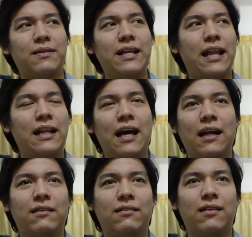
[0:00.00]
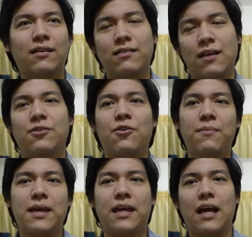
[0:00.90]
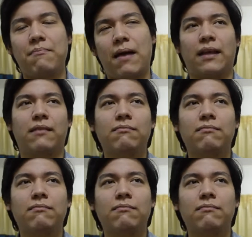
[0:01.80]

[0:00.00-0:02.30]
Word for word: เรียนเรื่องเท็กซอนอมีการแบ่ง